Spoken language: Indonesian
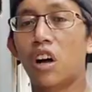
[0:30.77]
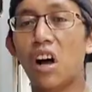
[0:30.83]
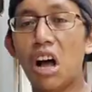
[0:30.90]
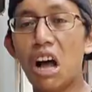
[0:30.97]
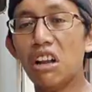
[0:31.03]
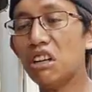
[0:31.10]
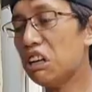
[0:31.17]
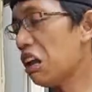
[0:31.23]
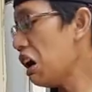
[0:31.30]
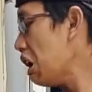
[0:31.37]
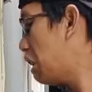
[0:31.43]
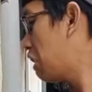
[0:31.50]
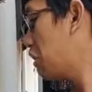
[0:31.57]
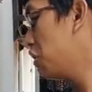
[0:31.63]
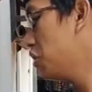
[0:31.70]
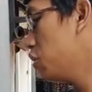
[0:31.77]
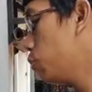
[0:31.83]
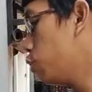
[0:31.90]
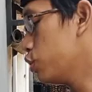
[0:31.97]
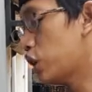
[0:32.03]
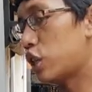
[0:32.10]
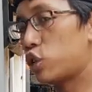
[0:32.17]
Allah
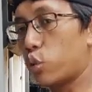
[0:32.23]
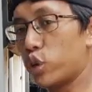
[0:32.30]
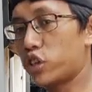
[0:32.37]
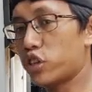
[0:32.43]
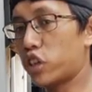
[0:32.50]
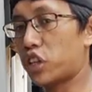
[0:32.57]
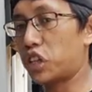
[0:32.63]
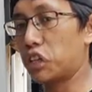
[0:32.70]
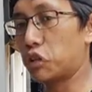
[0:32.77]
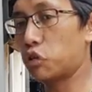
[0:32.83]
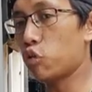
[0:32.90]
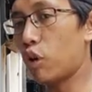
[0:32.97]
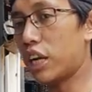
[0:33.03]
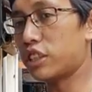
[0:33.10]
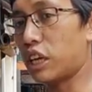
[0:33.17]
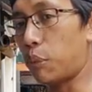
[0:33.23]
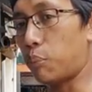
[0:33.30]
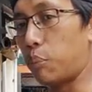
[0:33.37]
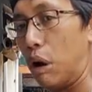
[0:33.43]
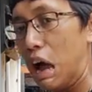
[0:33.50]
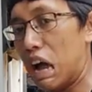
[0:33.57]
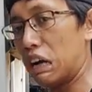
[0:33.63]
punya duit segitu aja
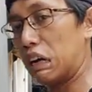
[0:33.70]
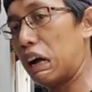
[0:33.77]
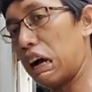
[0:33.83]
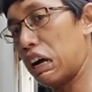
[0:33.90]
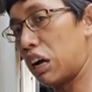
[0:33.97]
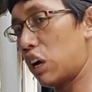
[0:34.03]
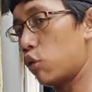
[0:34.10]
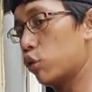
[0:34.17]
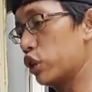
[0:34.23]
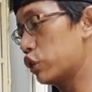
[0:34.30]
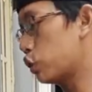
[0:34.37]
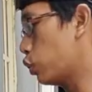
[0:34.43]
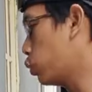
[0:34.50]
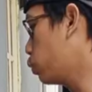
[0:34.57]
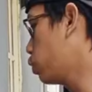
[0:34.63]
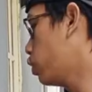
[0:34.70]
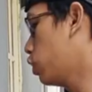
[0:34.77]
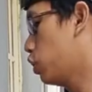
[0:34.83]
bangga kau itu